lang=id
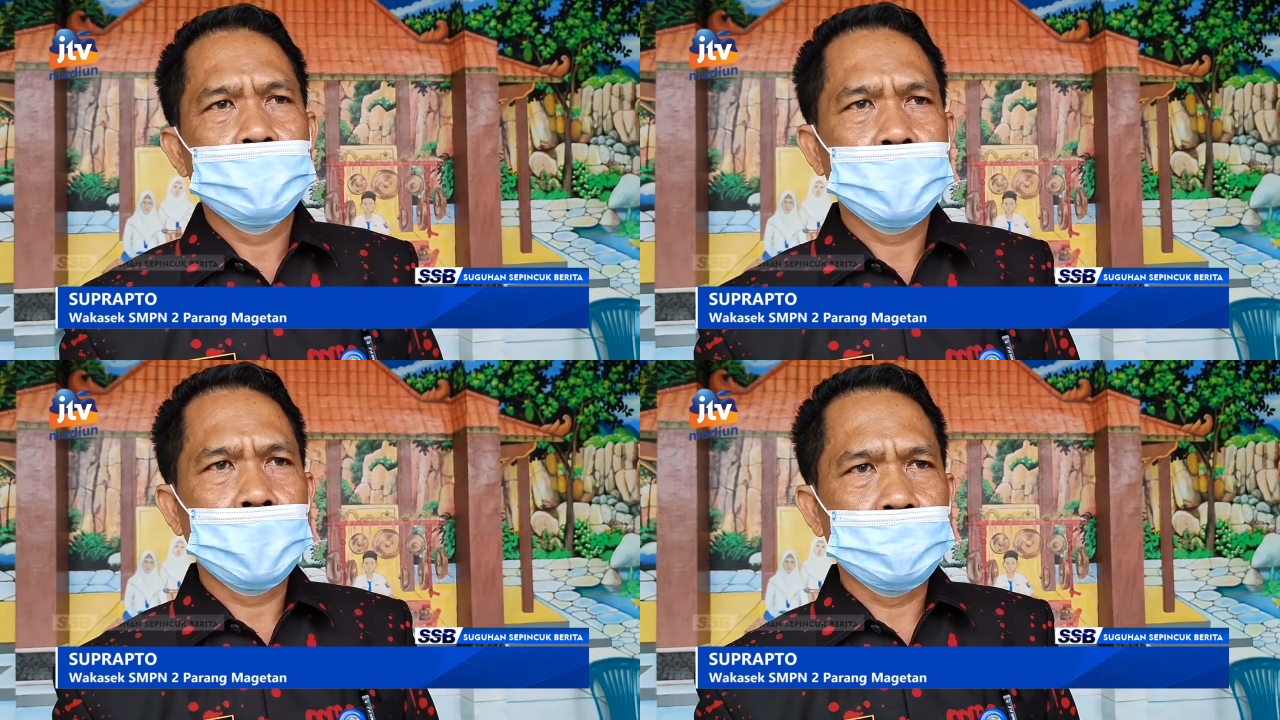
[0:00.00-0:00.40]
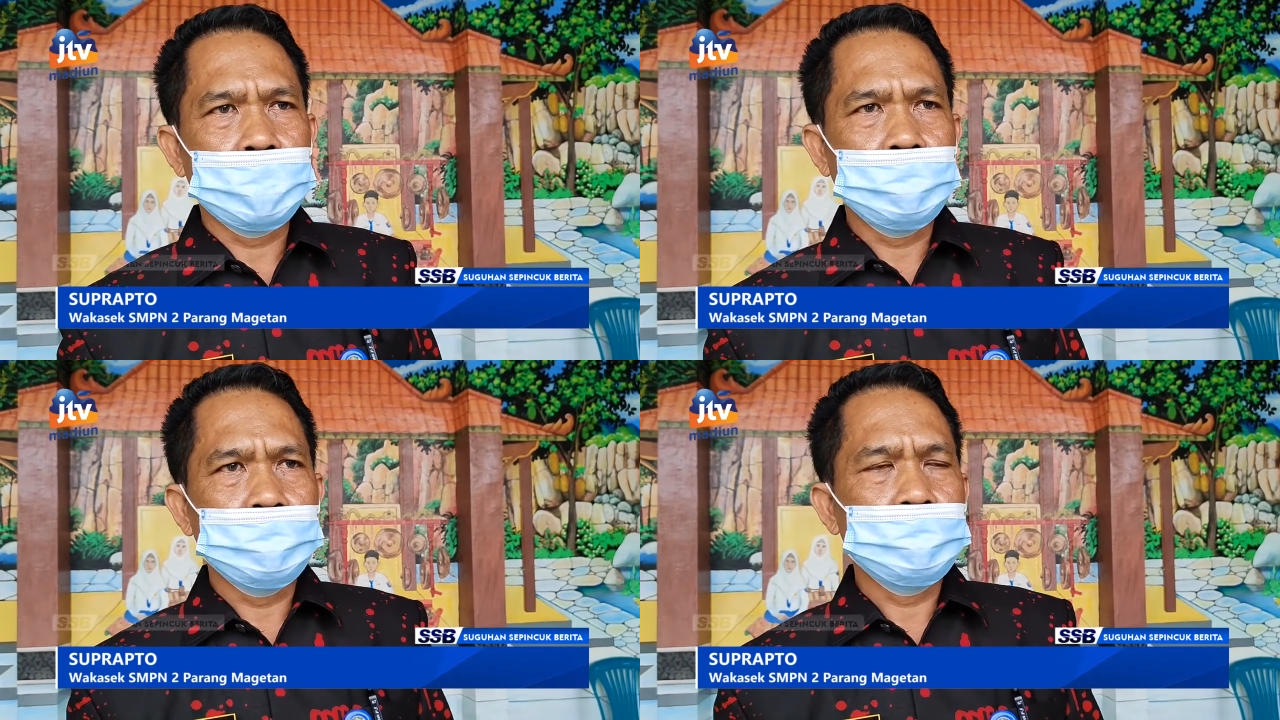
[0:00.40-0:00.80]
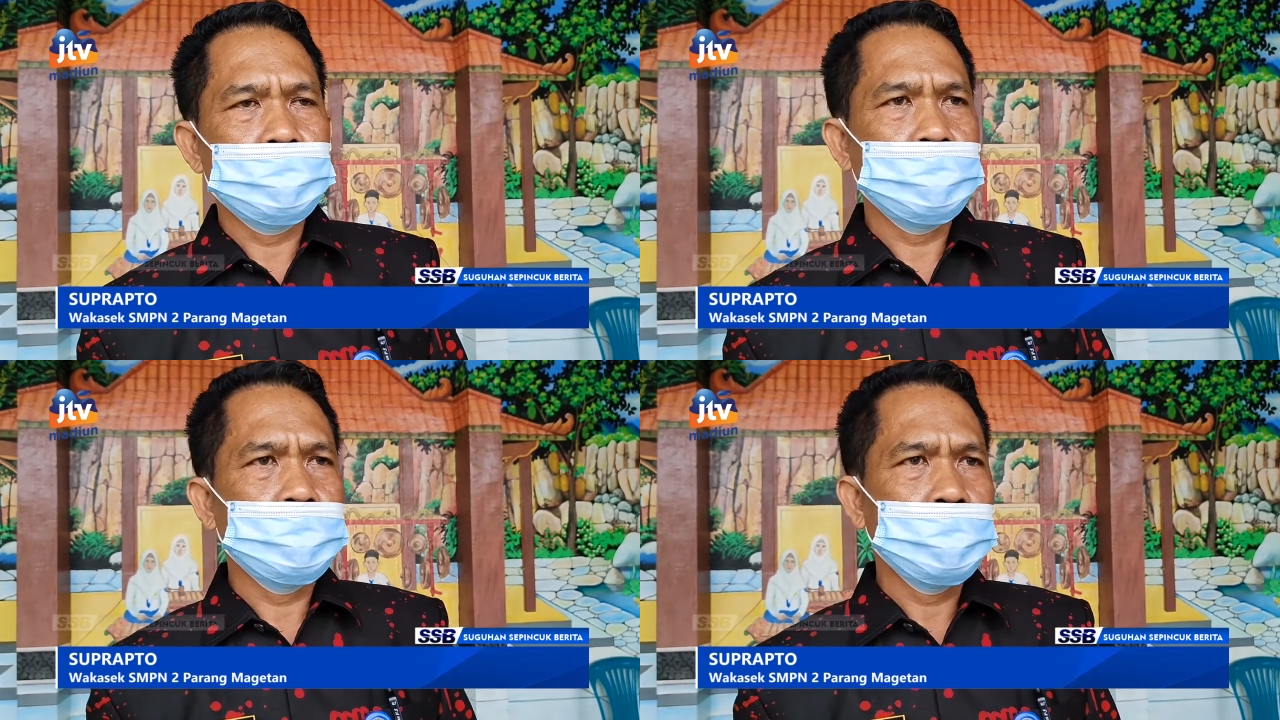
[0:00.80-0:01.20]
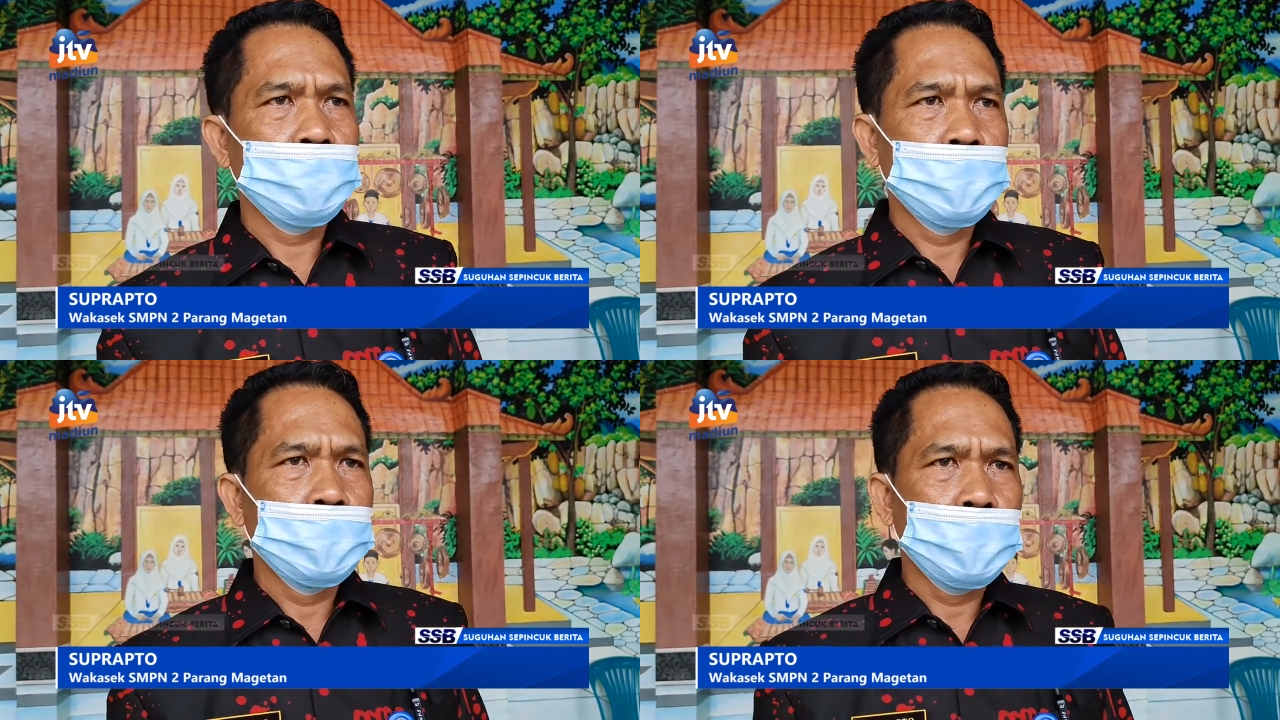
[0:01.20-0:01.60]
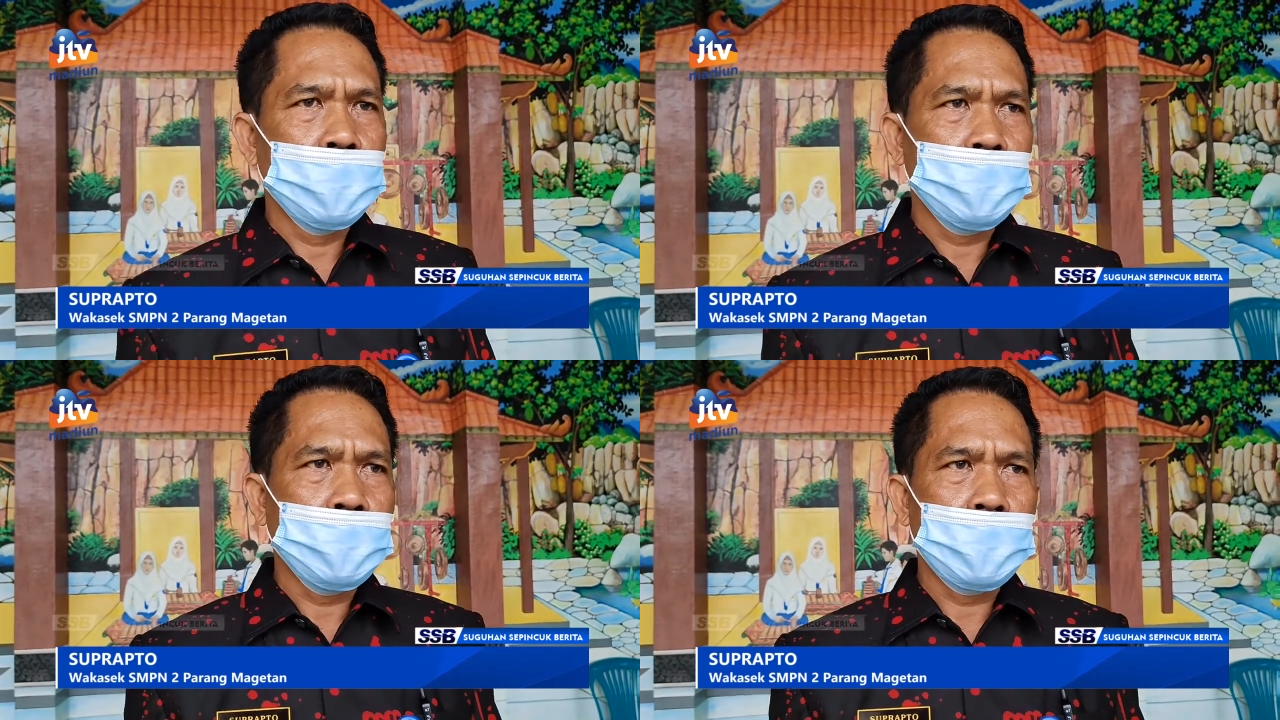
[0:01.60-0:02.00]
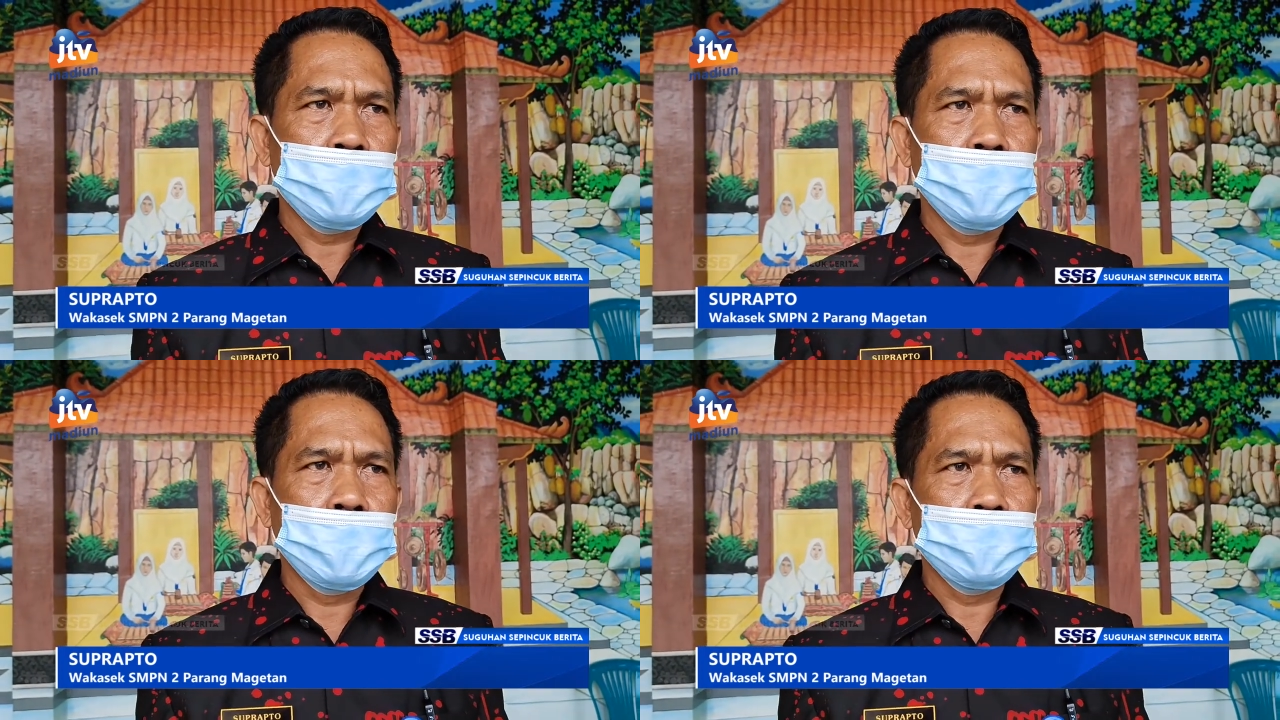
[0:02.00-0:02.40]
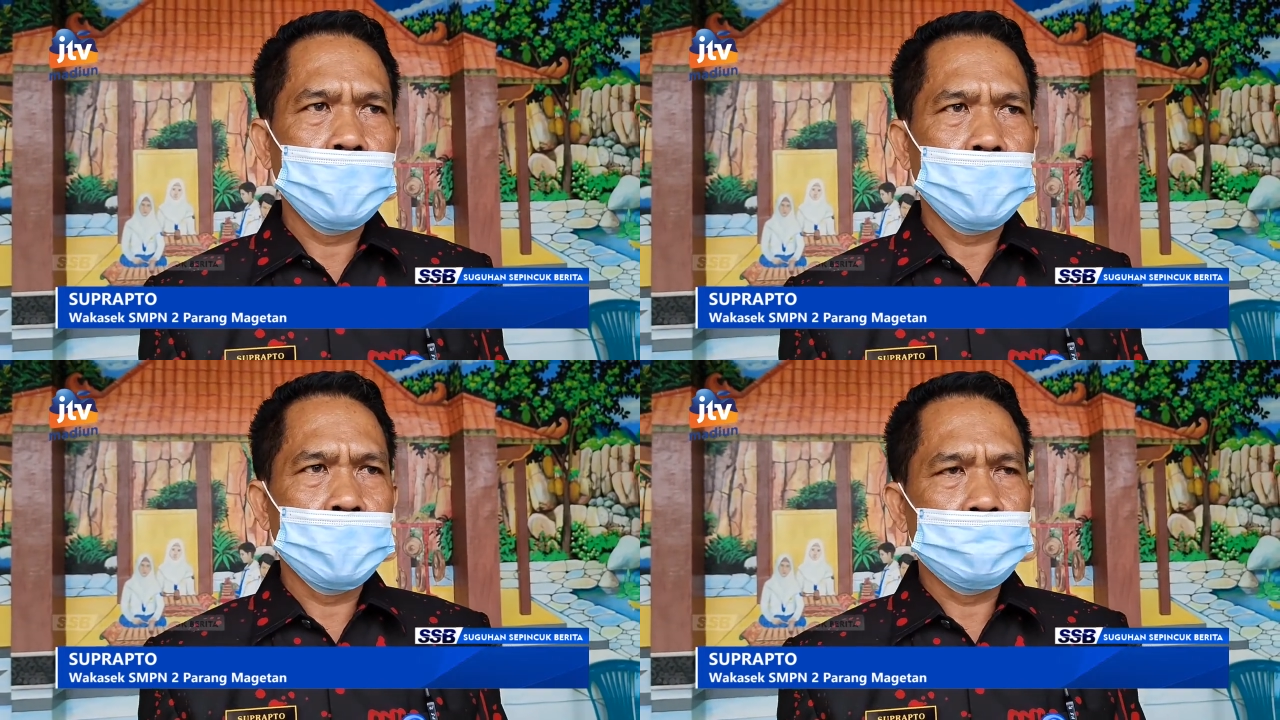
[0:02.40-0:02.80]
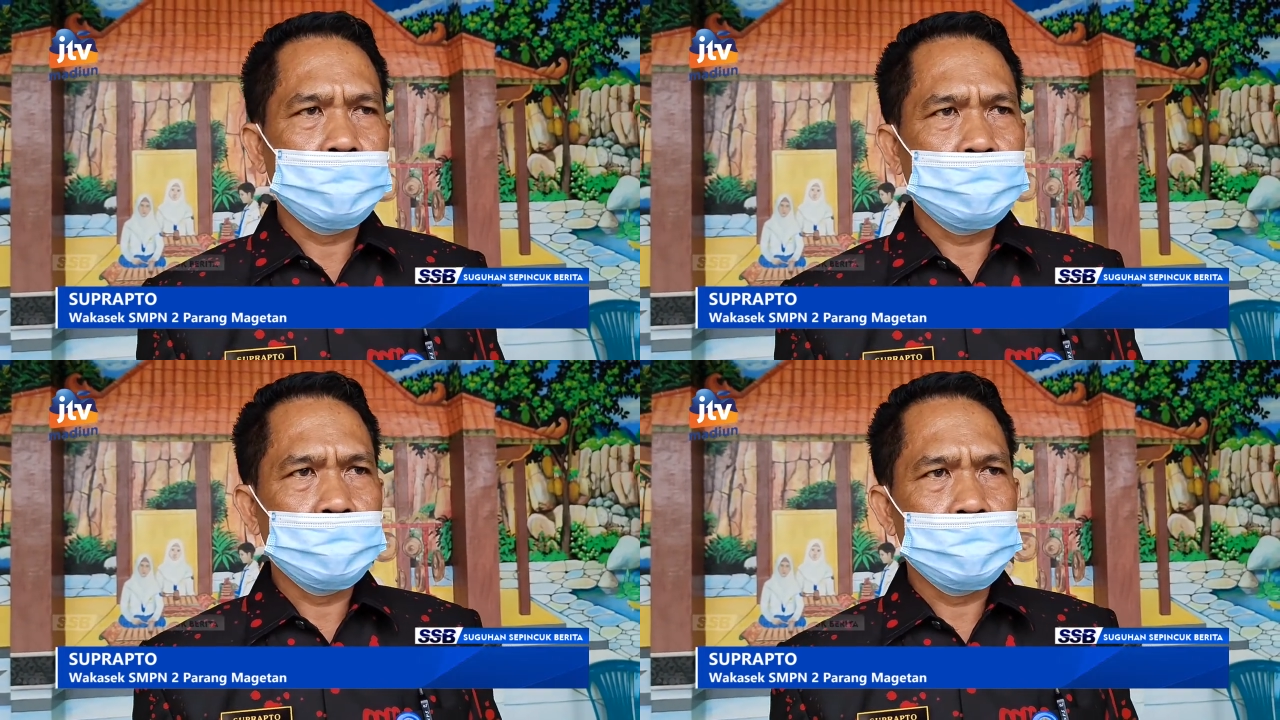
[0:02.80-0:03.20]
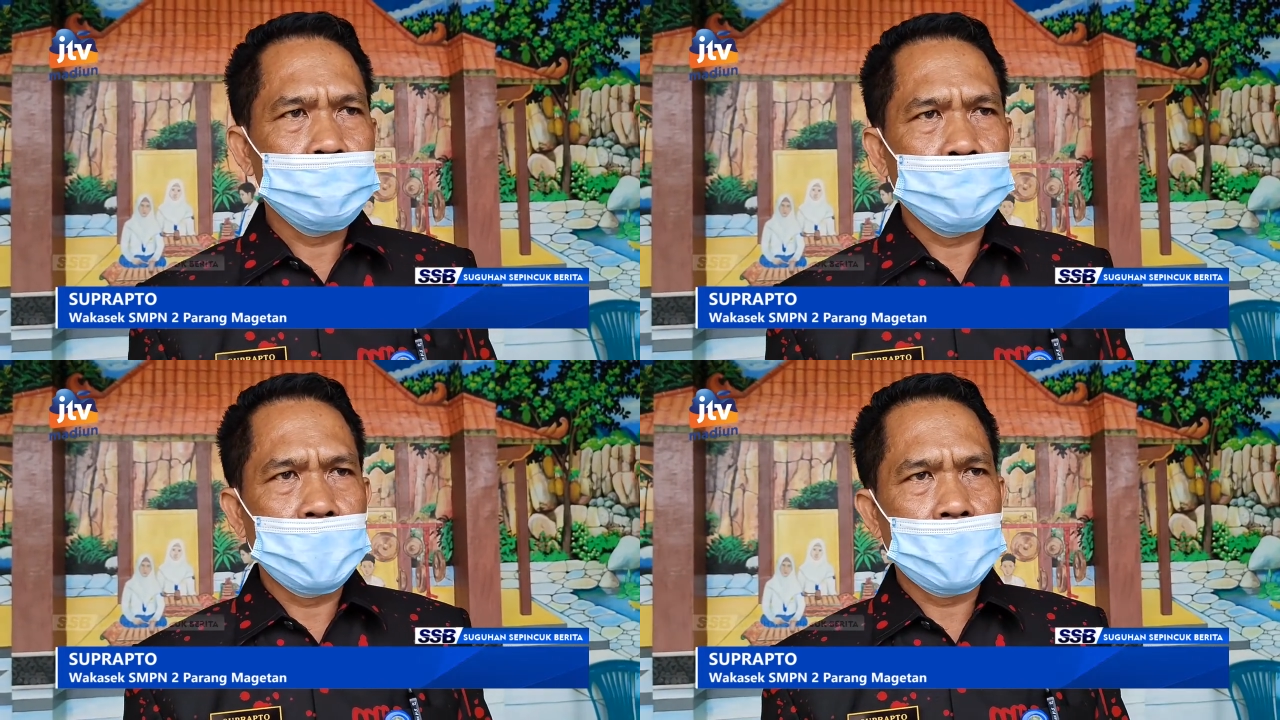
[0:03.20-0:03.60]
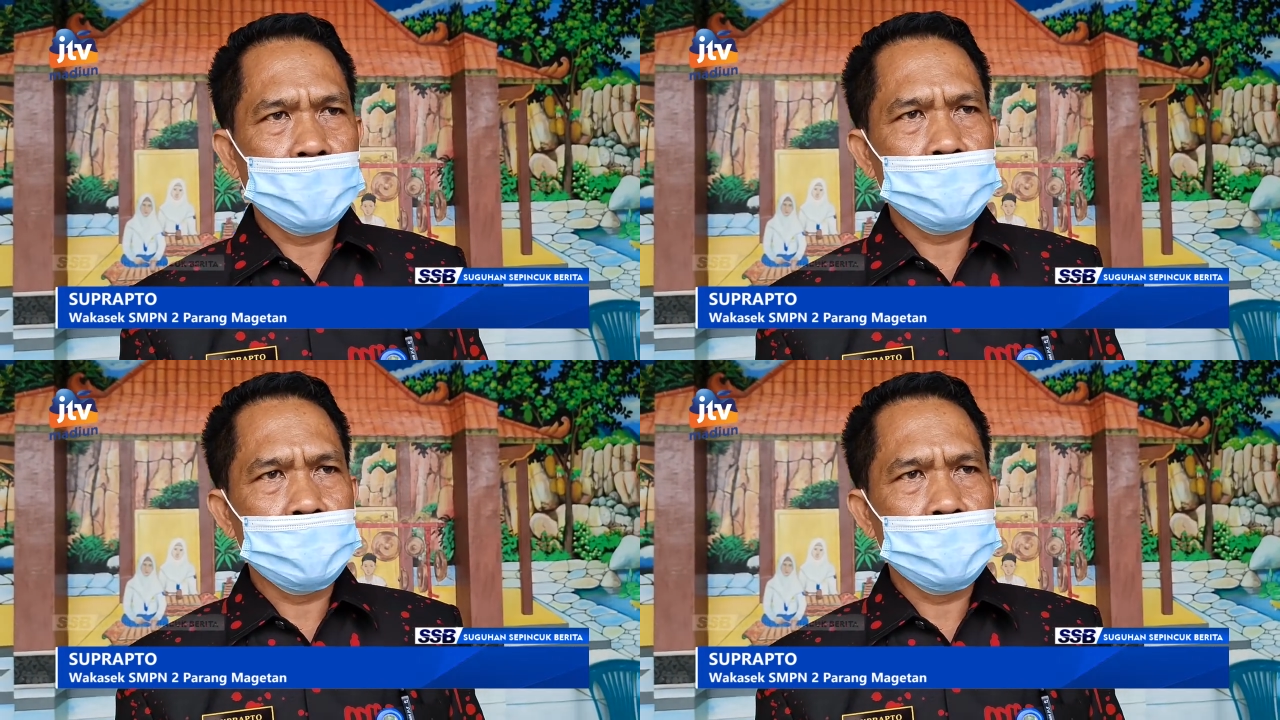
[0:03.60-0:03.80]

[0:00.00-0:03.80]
yaitu ada yang 17,